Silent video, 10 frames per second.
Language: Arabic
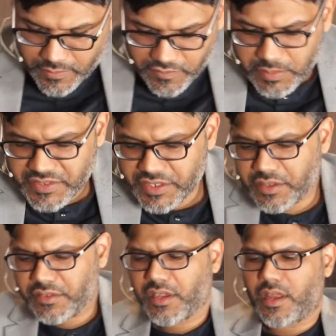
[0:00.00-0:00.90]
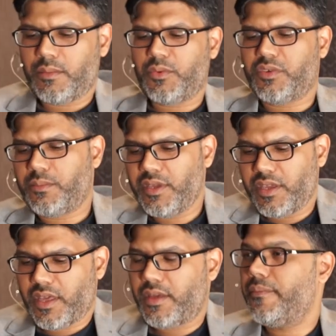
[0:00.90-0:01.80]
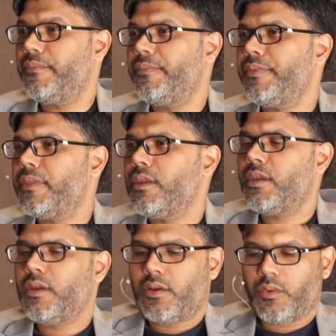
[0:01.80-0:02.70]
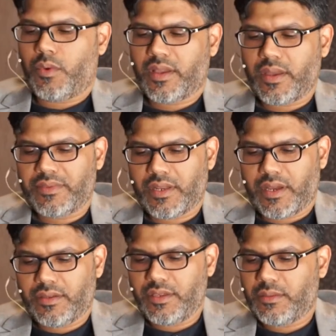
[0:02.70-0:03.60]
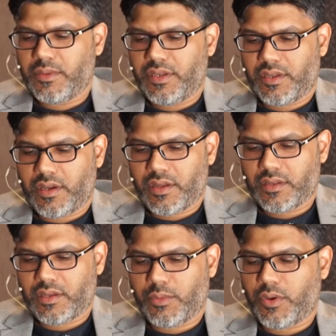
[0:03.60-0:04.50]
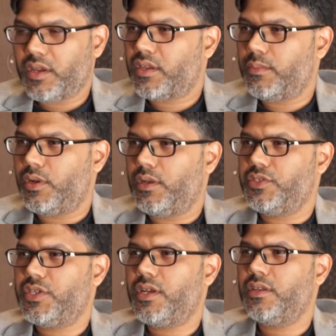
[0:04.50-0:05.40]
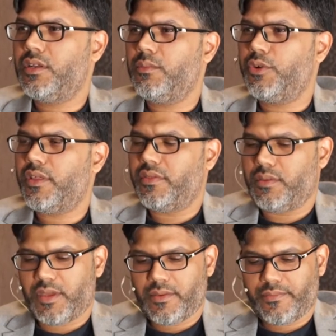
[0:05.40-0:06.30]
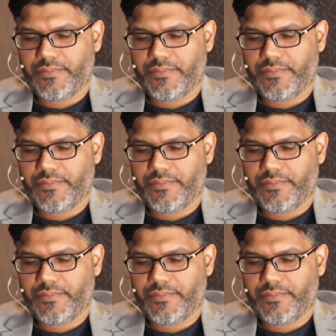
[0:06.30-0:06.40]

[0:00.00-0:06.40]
في مسيرتك الموكبية واكبت العديد من إدارات المواكب واللجان المنظمة